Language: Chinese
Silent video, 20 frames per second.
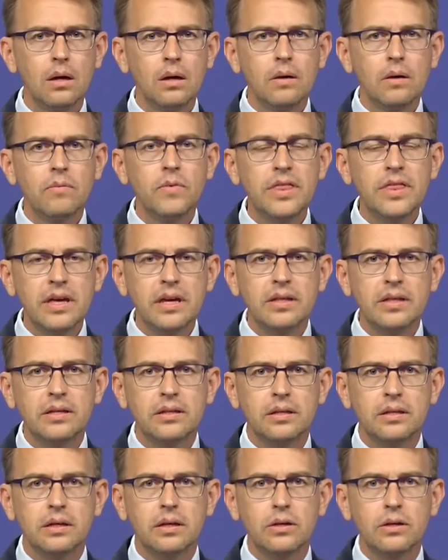而欧盟
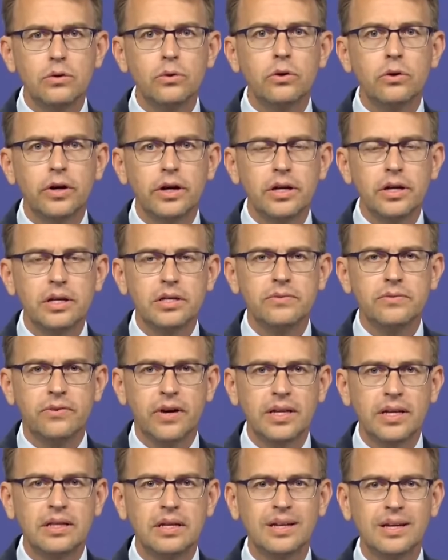高级代表
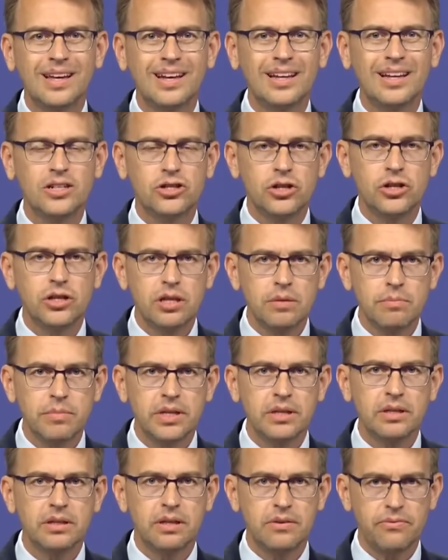兼欧
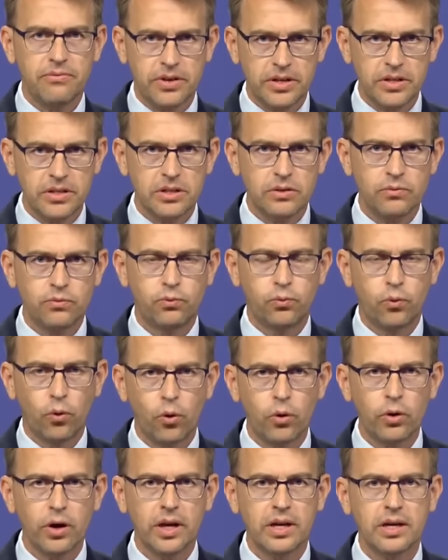盟委员会副
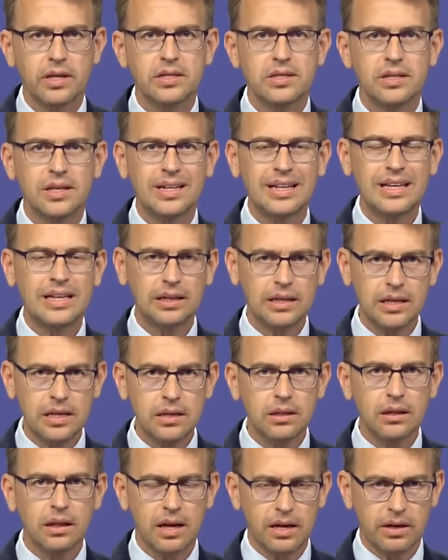主席博雷
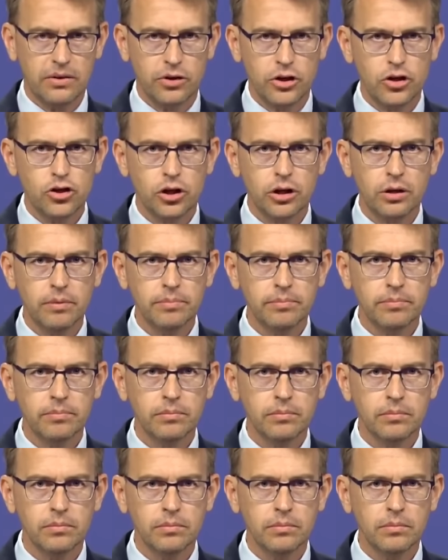尔，他的发
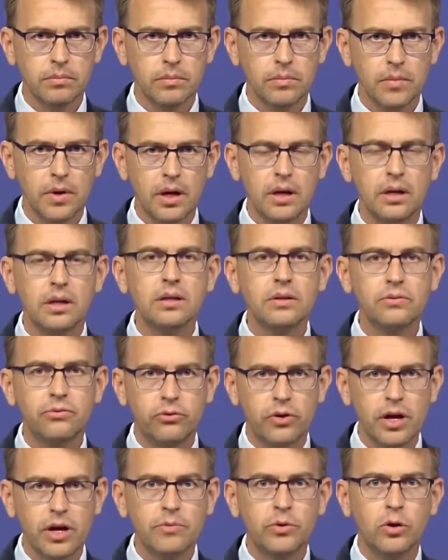言人叫斯塔
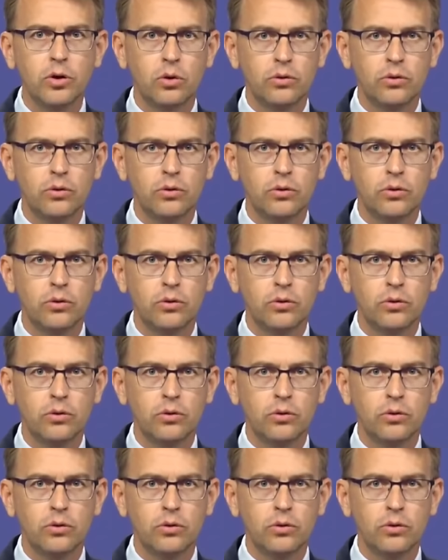诺，